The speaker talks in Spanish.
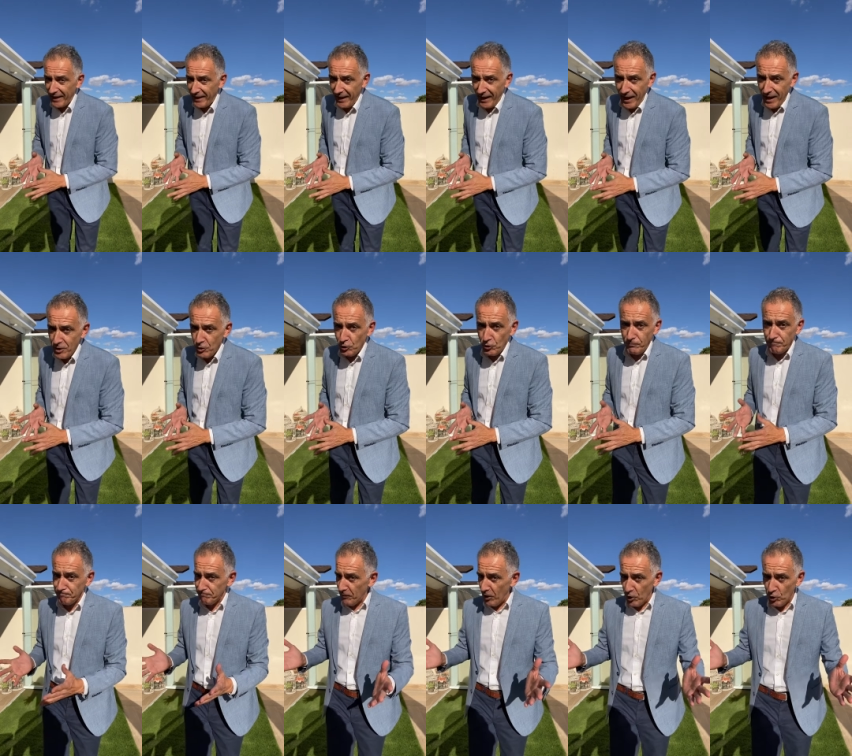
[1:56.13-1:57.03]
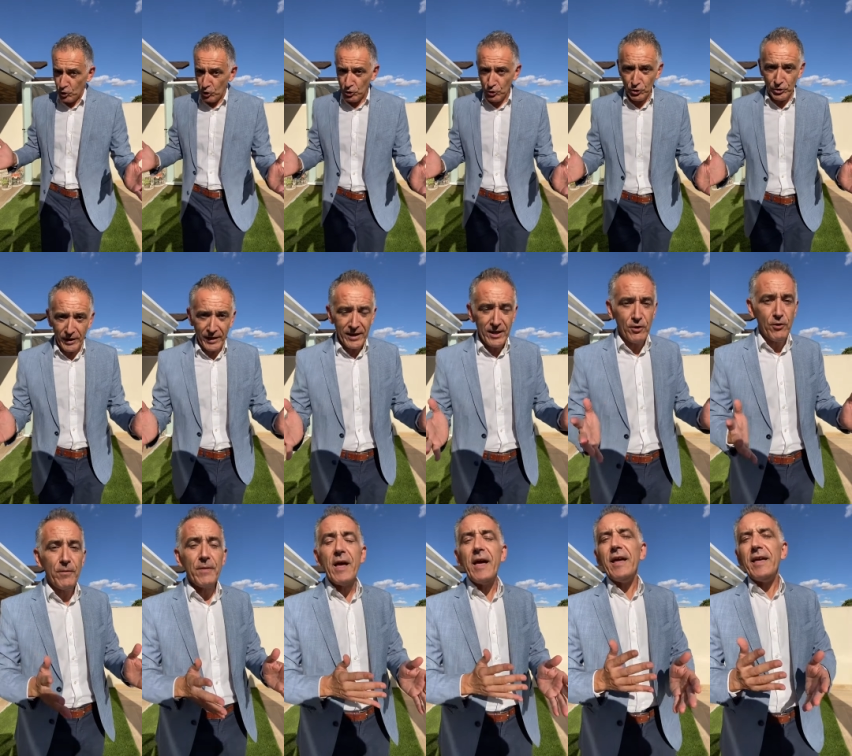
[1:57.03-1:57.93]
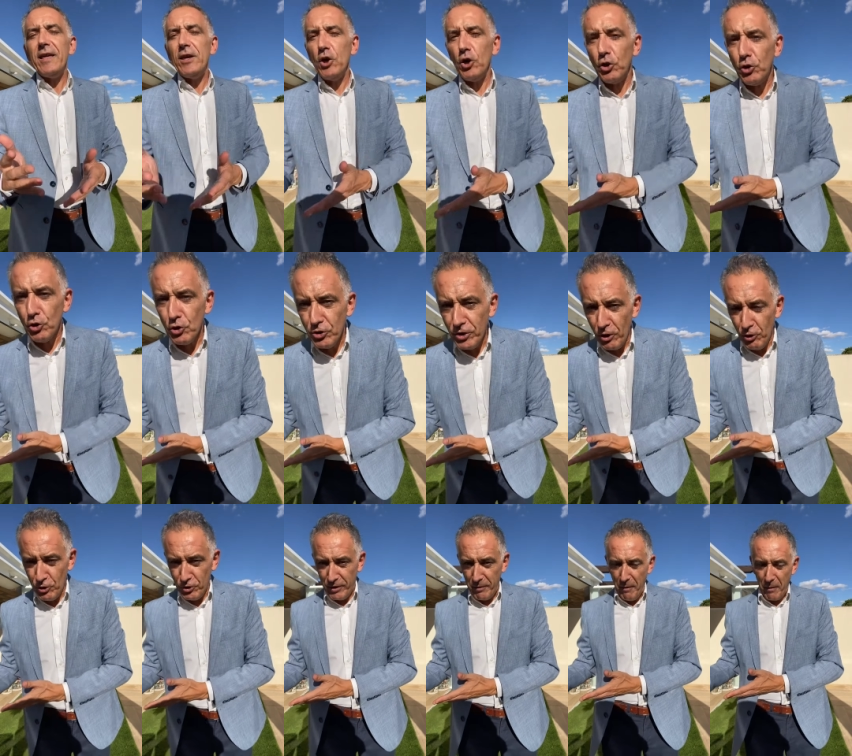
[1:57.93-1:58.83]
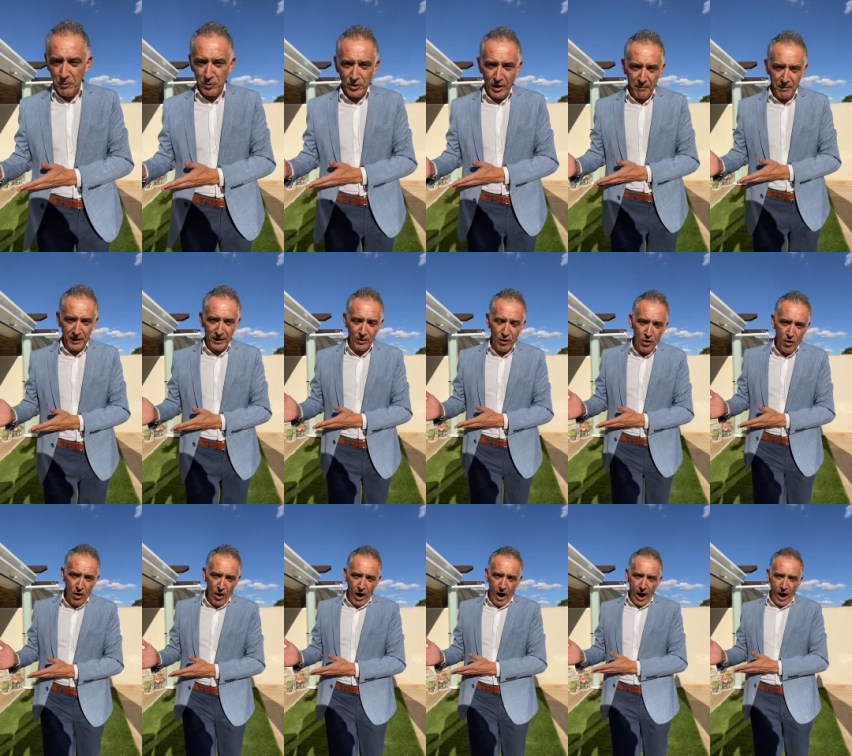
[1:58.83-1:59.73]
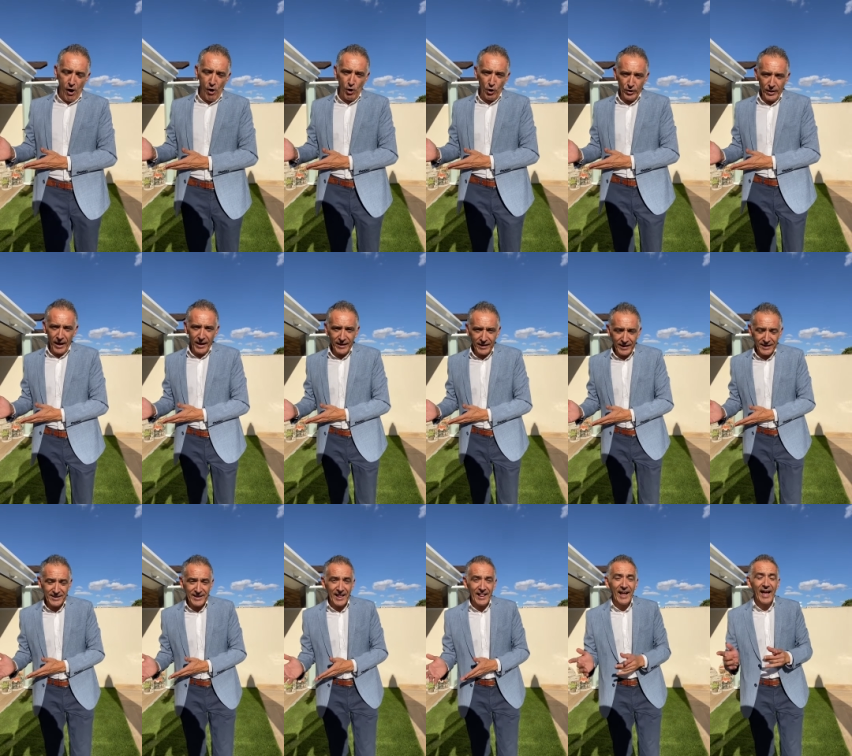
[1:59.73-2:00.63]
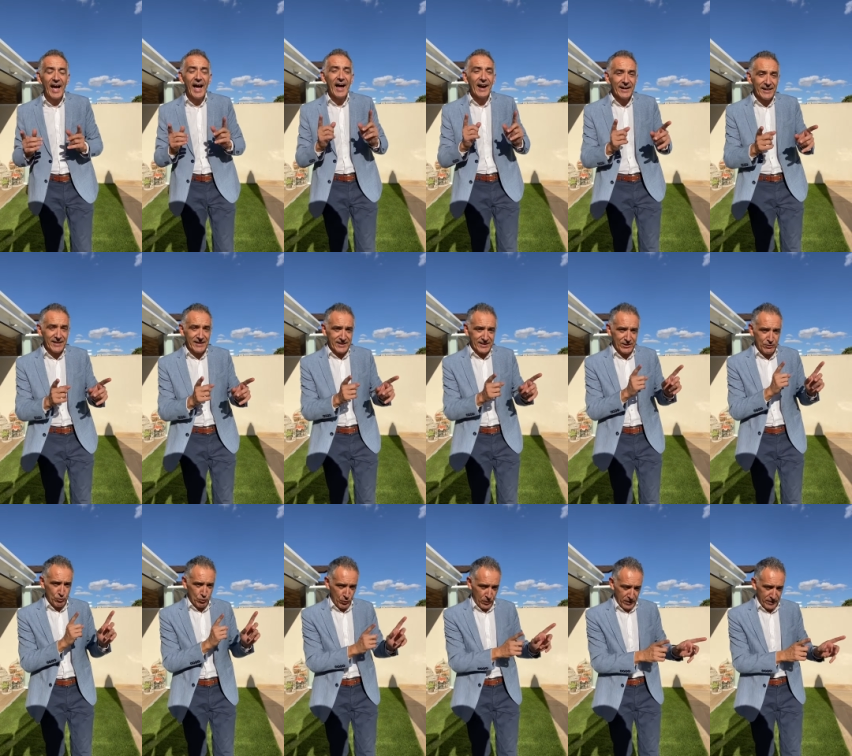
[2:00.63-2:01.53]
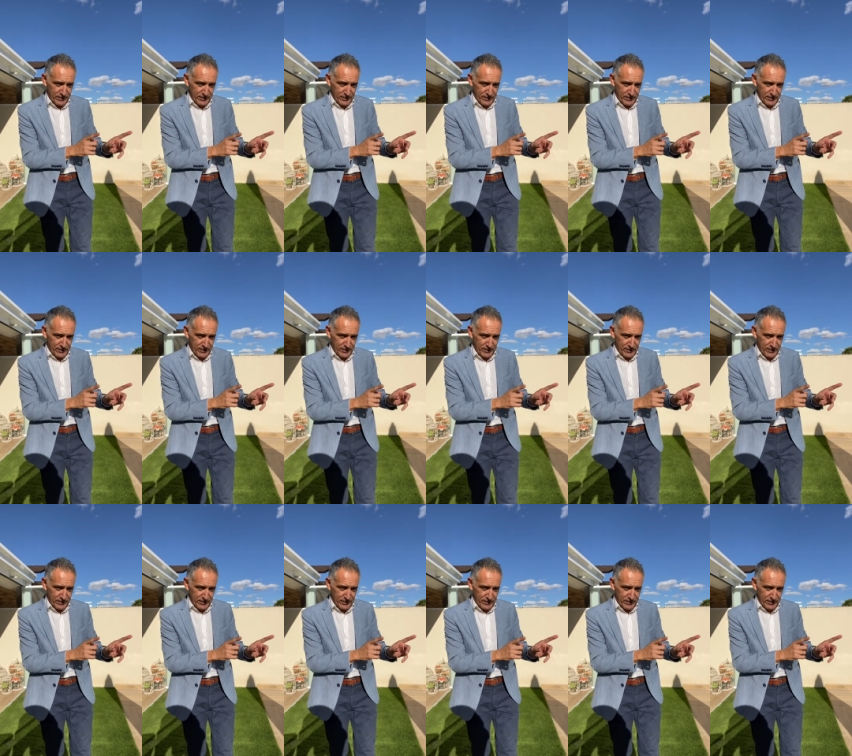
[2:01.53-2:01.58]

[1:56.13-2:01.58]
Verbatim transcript: de gallo, es otro tejido, y otros de los que vamos a ver ahora, que es el Harris tweet.